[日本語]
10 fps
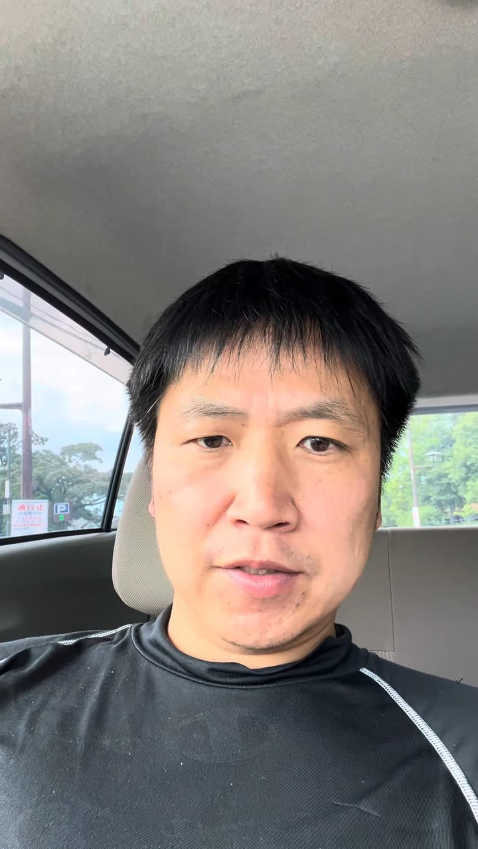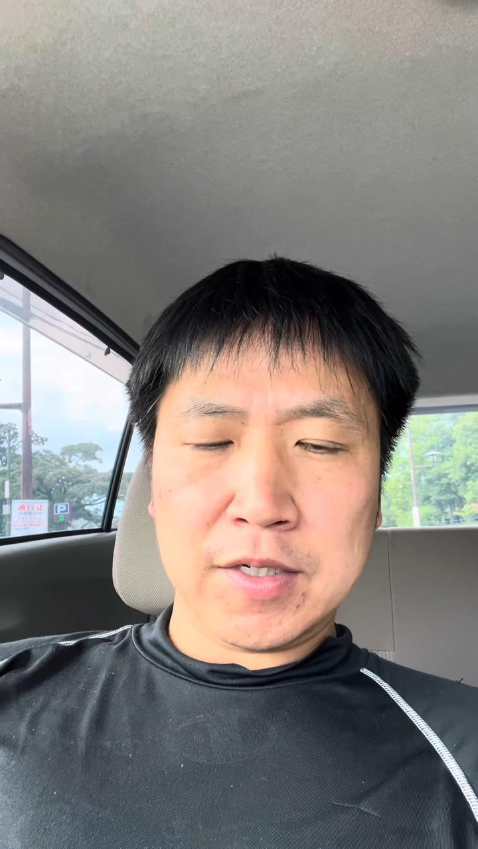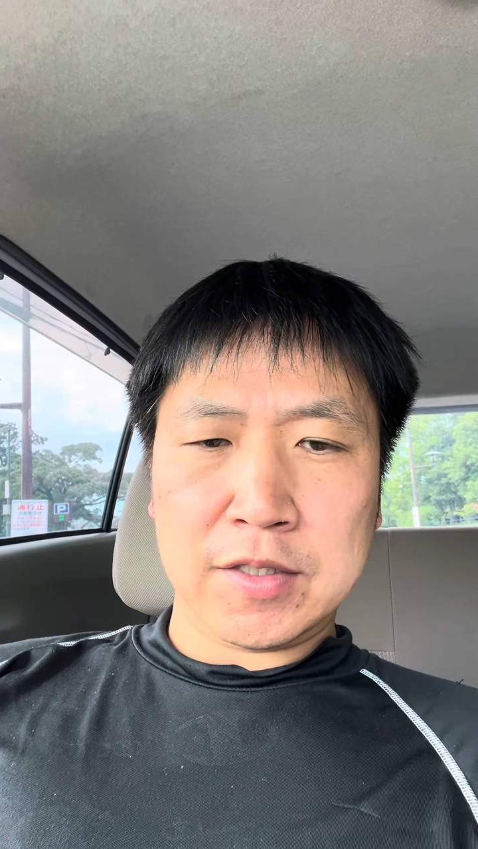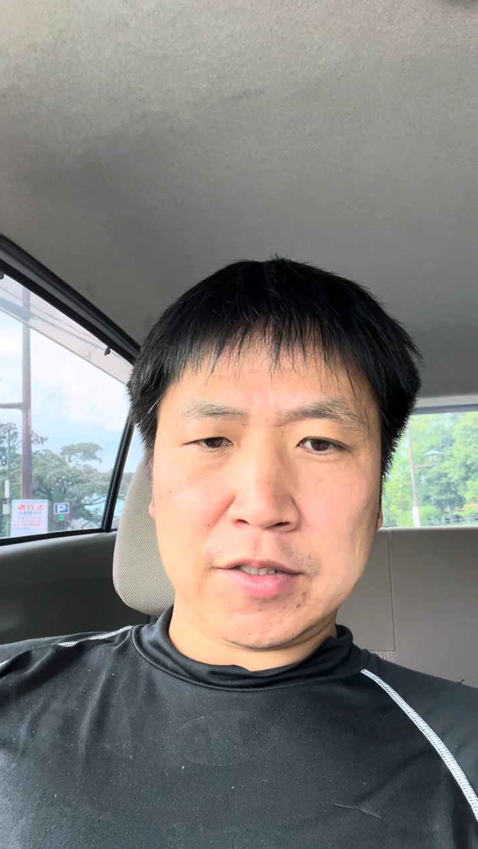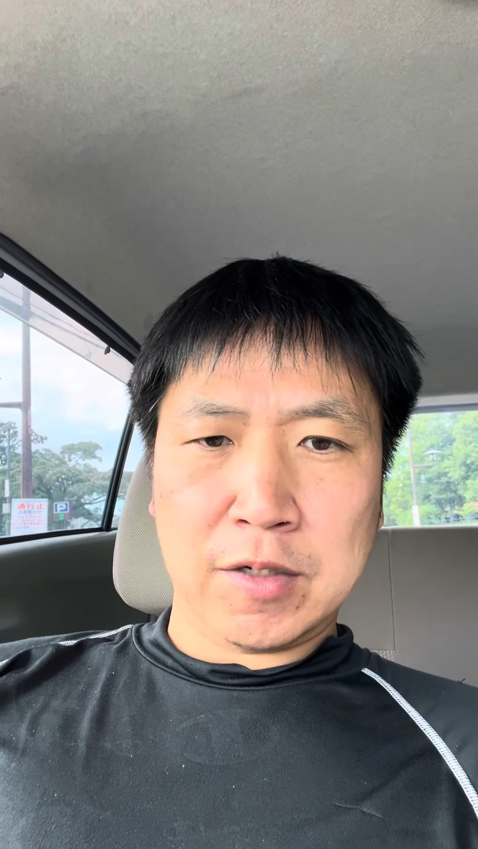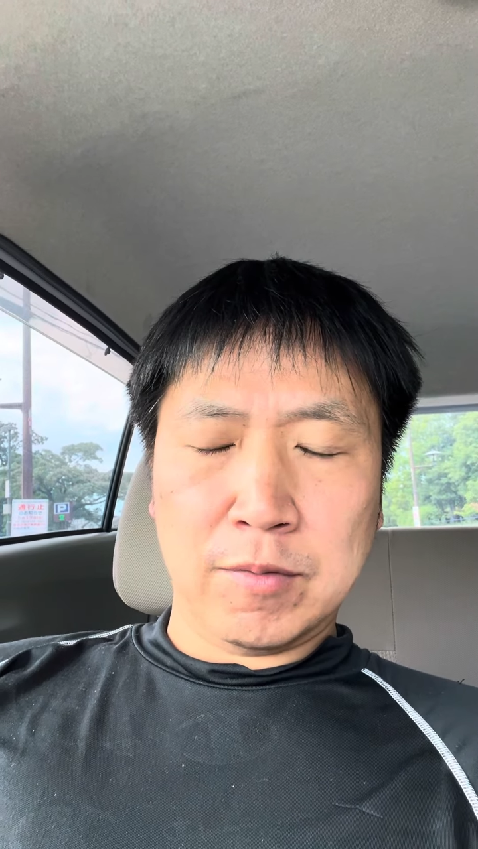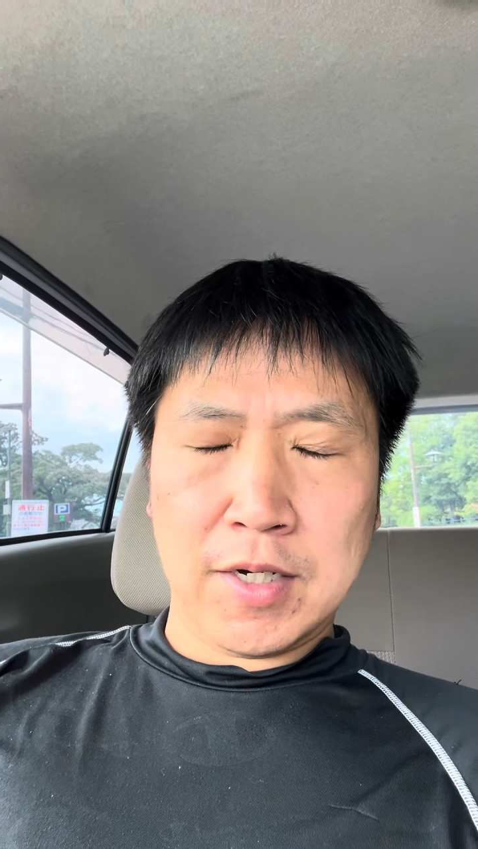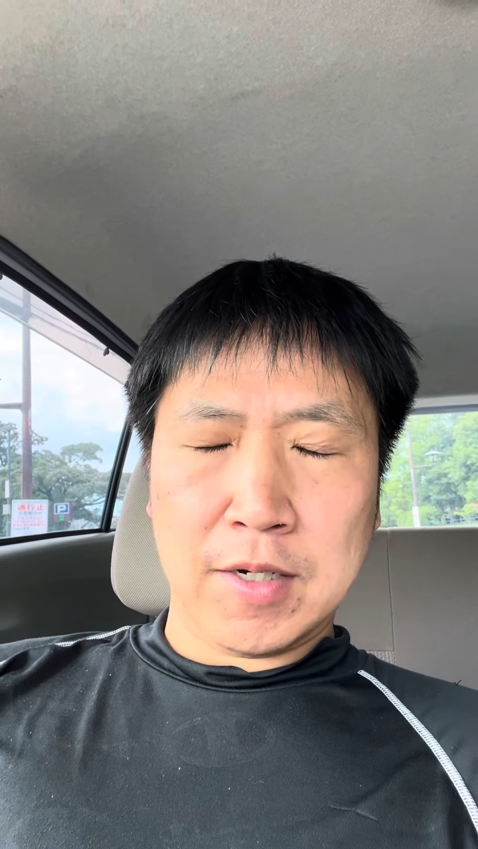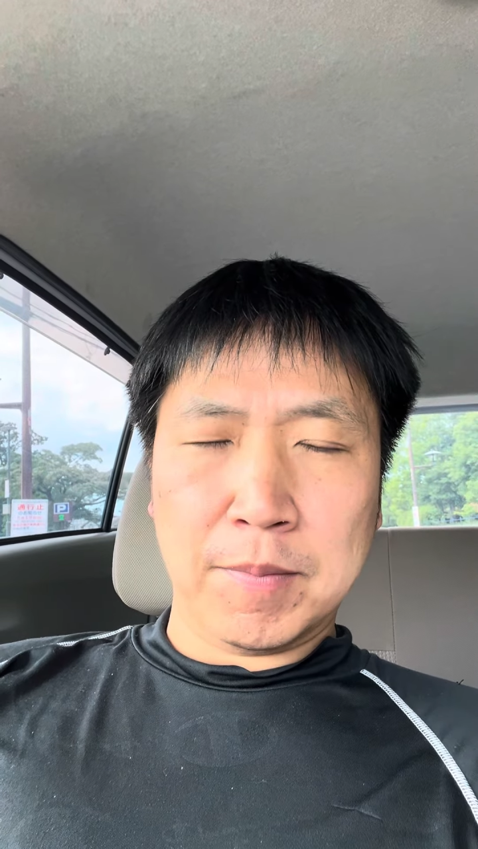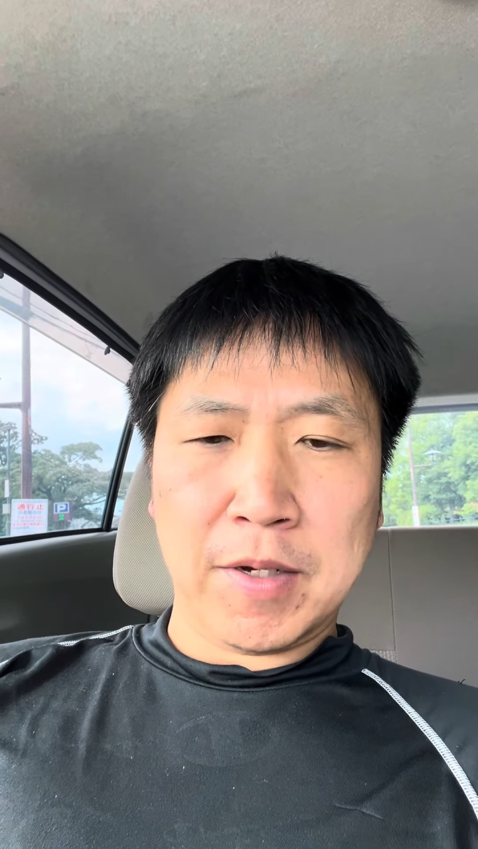セカさん
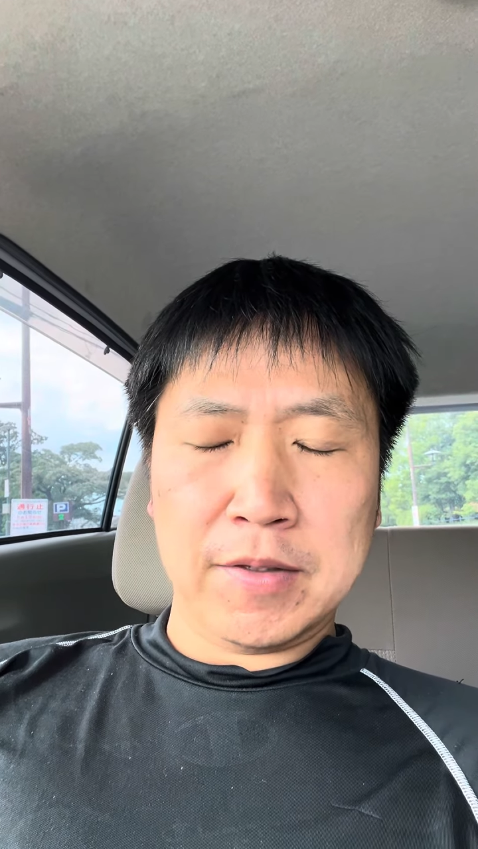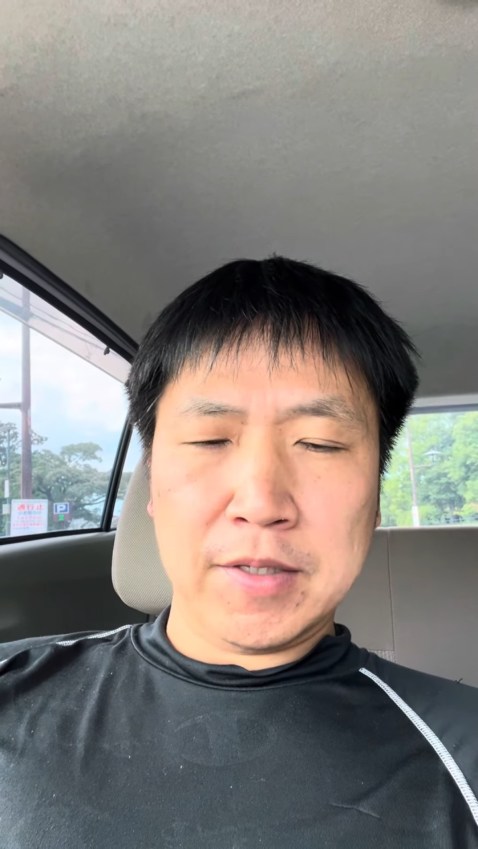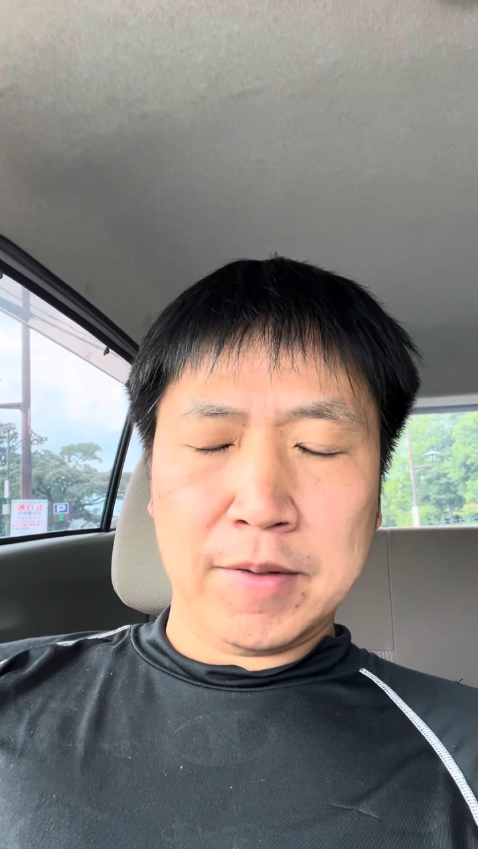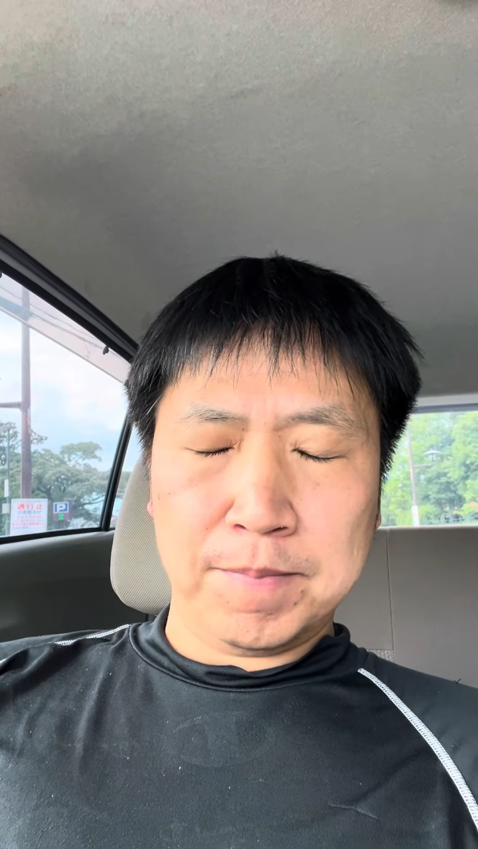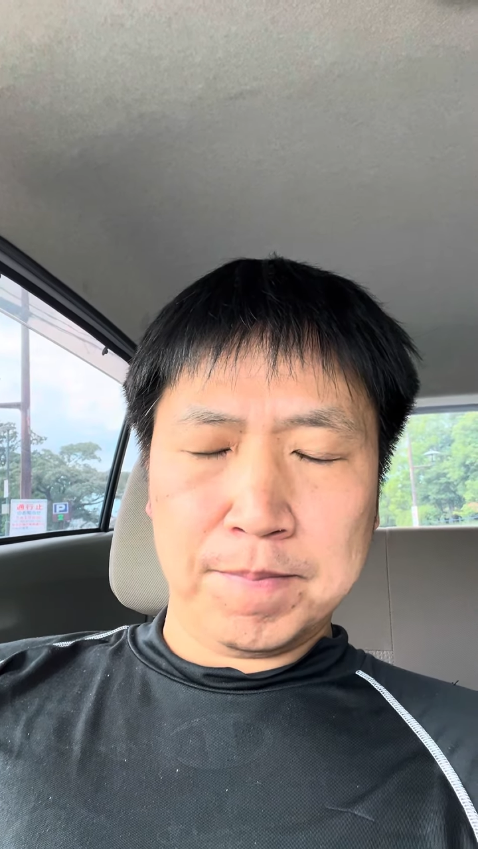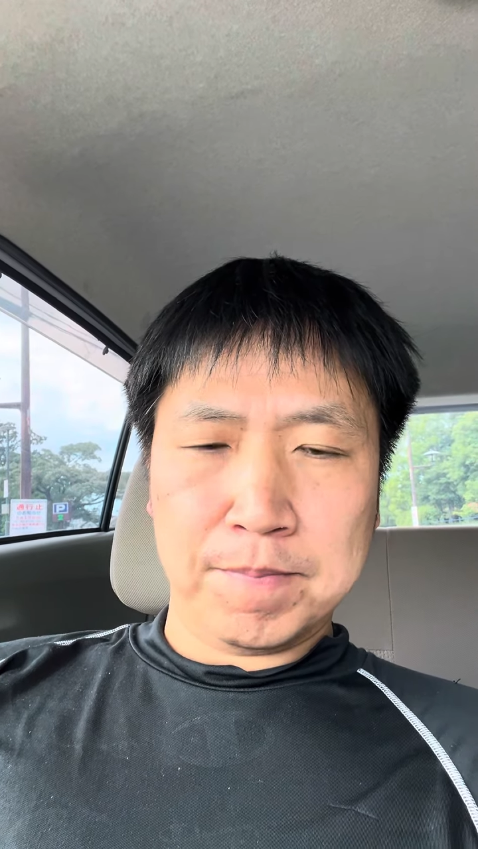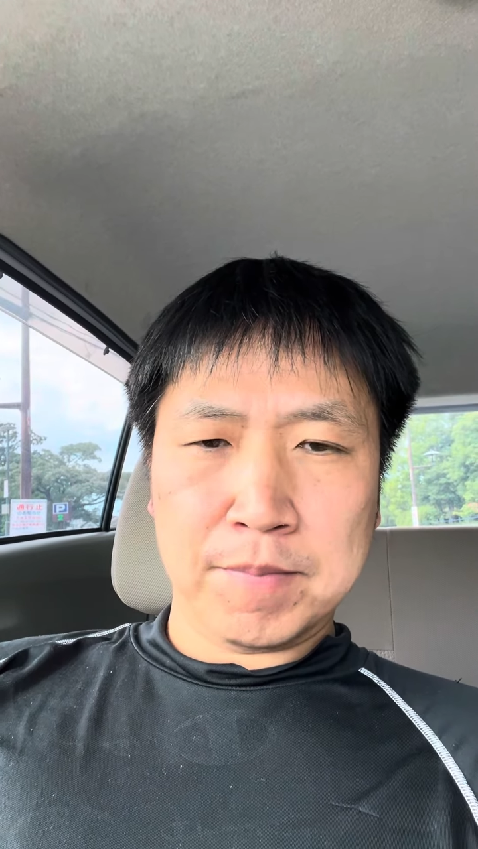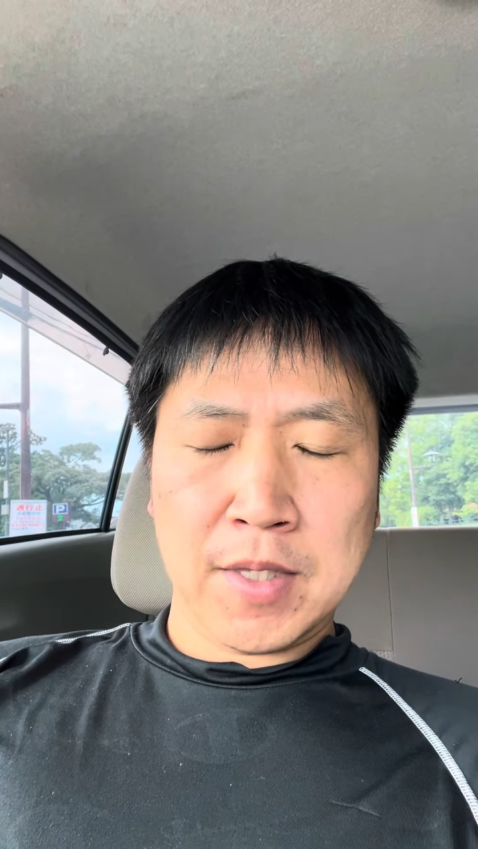は晩年、